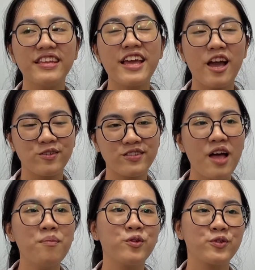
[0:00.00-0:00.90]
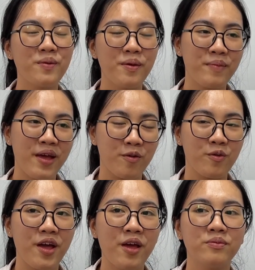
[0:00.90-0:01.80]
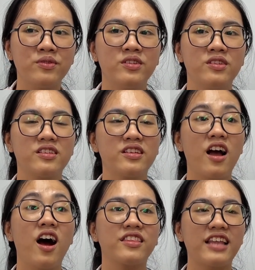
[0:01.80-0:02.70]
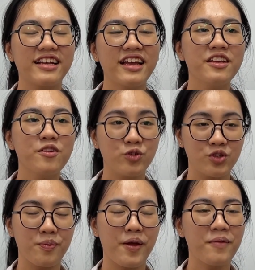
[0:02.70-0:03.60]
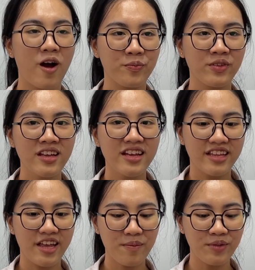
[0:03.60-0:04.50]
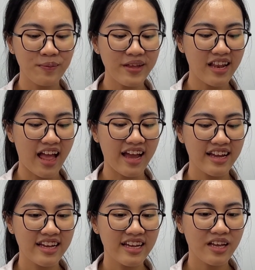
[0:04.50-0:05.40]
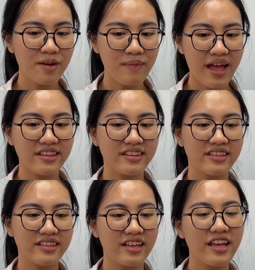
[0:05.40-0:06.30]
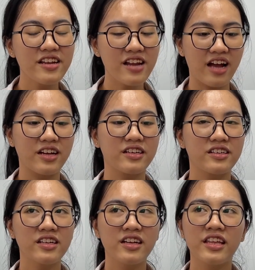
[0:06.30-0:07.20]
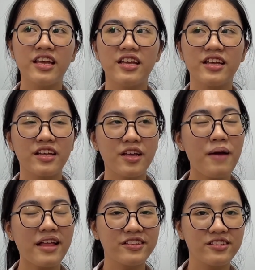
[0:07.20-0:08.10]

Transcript: Đi khảo sát một số bạn bè của em à, tại cái ngôi trường mà em học thì em được biết là các bạn nghĩ rằng thì các bạn